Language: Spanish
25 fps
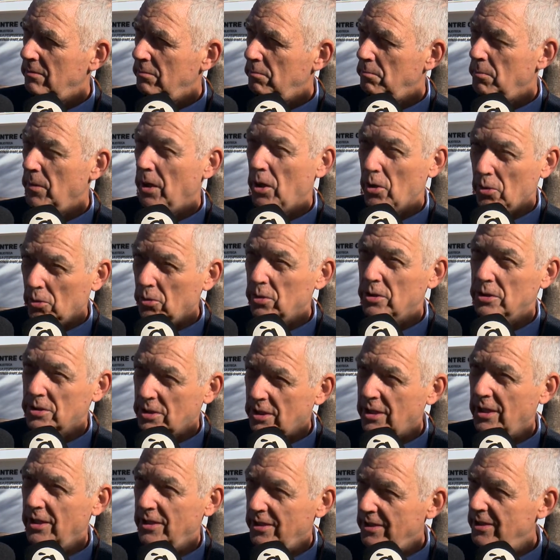
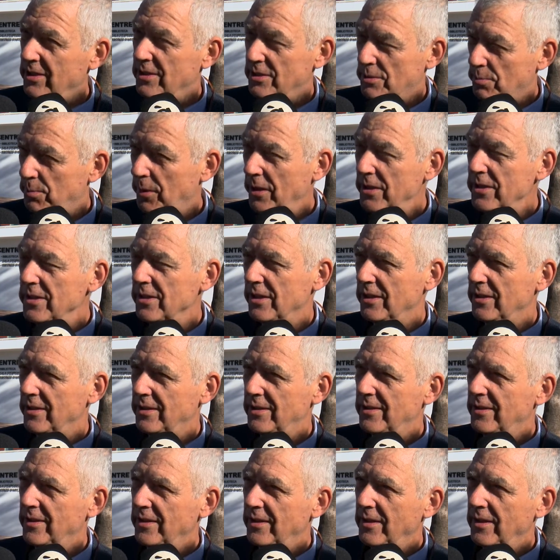mejores que hay en España
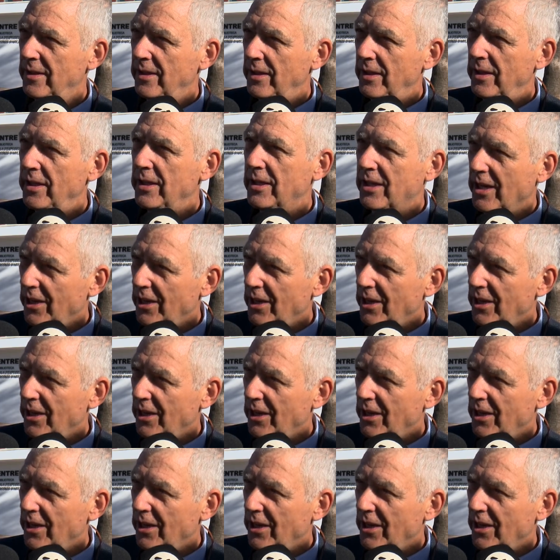y